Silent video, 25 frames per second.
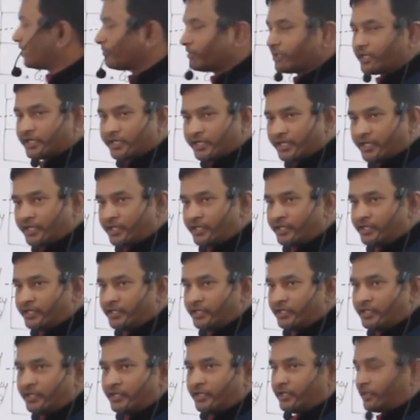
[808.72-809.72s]
दिमाग में रखना है
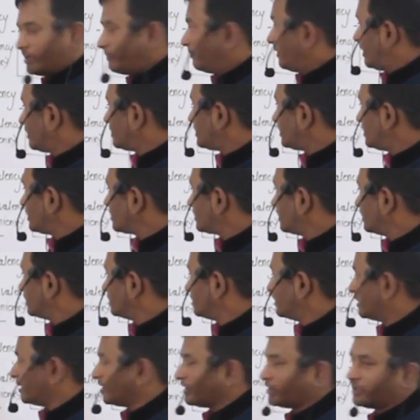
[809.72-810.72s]
कि मेटल के
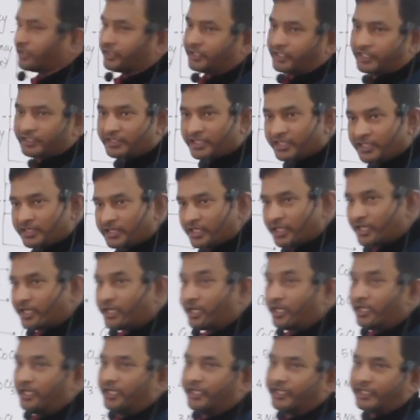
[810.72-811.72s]
अंदर कितने तरह
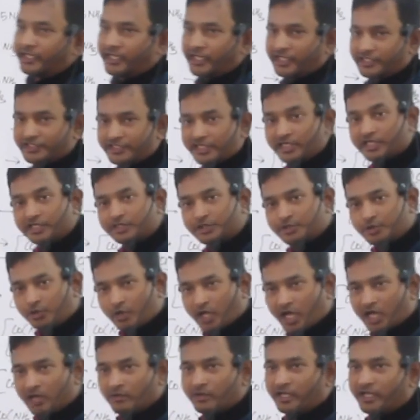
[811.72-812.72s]
का लिंकेज है
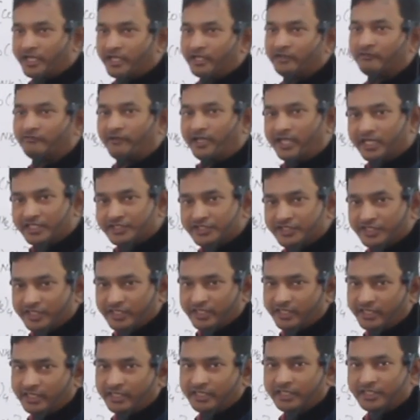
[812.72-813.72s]
जुड़ाव है
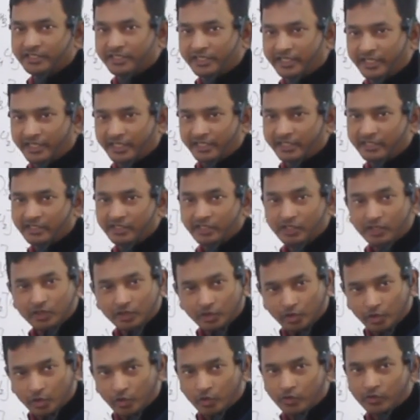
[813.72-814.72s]
वैलेंसी है कितने हैं
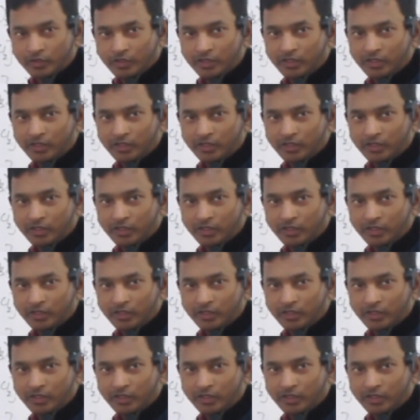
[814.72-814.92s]
दो